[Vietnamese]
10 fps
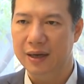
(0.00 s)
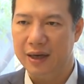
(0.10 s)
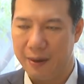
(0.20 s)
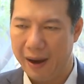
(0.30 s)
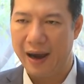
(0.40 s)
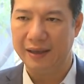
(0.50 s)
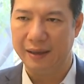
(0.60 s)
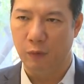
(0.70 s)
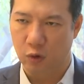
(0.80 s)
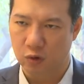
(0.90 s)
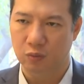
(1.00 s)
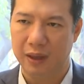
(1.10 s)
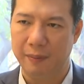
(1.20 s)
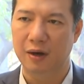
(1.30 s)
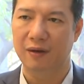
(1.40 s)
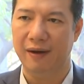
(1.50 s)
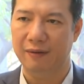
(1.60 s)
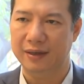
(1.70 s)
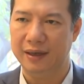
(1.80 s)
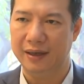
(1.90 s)
Hiệp hai thì bổ sung thêm người vào
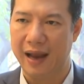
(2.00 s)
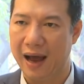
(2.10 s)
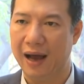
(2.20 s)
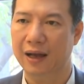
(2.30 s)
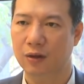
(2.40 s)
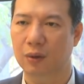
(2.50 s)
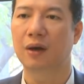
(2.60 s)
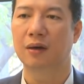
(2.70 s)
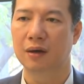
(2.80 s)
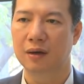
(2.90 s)
thì đá tốt hơn.